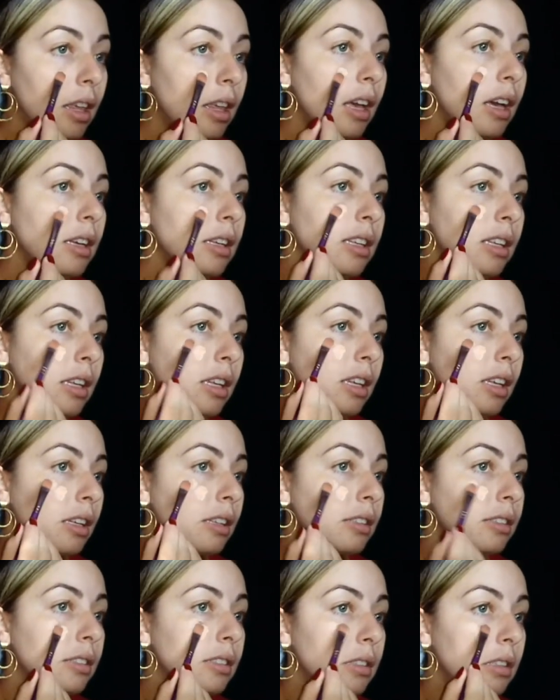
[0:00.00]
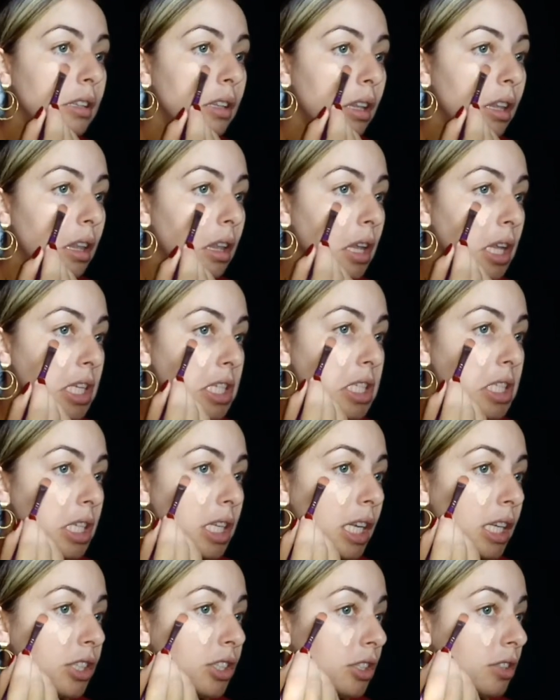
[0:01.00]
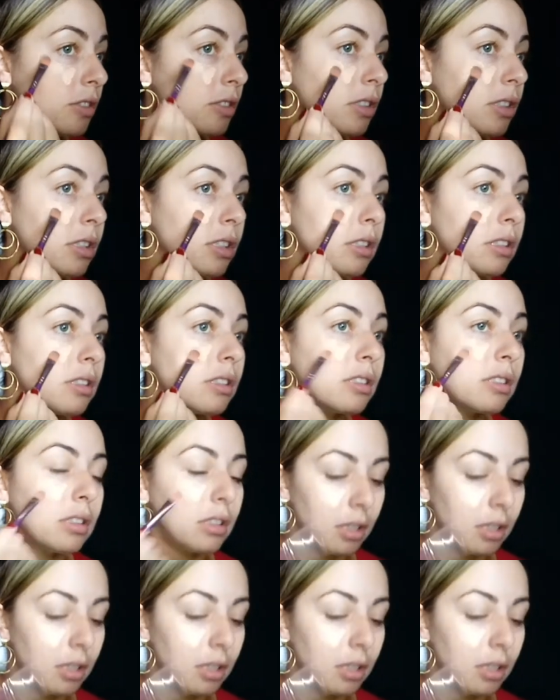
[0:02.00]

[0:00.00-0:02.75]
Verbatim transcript: e aqui, nesse ladinho aqui.